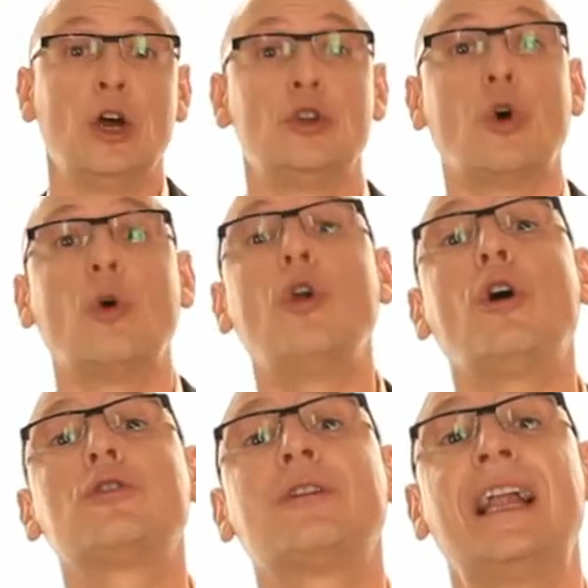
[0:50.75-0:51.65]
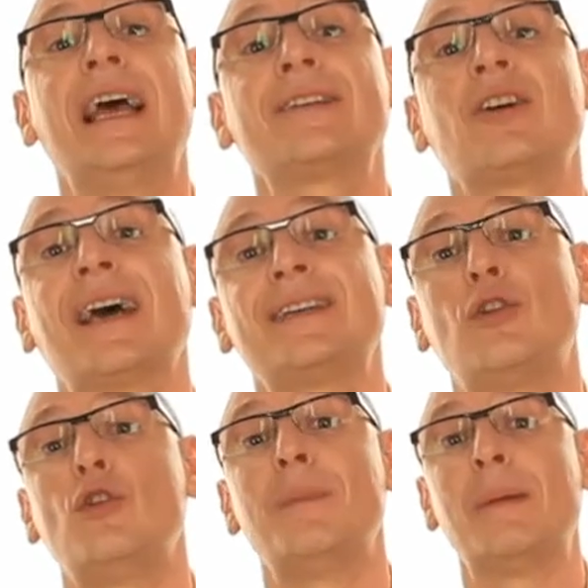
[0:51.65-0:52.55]
dont l'ordre des lettres
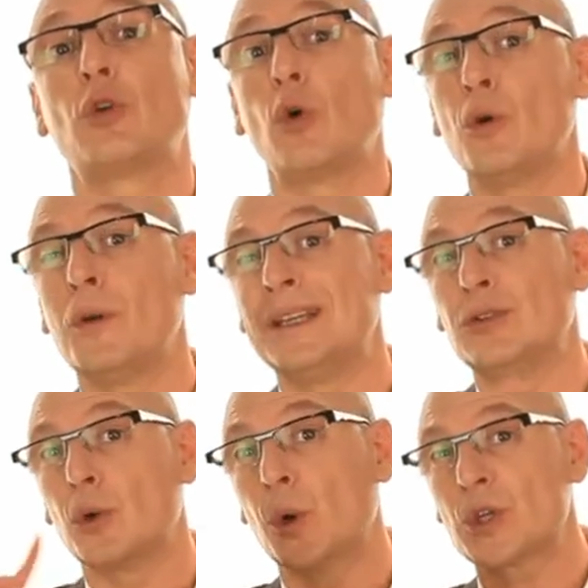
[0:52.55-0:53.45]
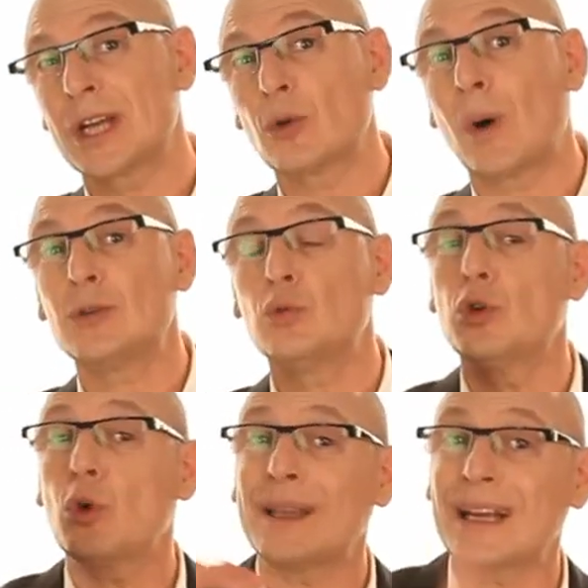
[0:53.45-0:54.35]
reste le même qu'on le lise de gauche à droite ou
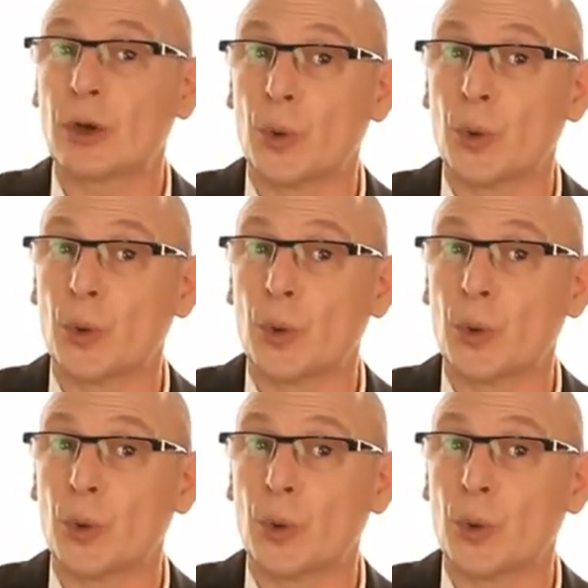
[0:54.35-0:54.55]
de droite à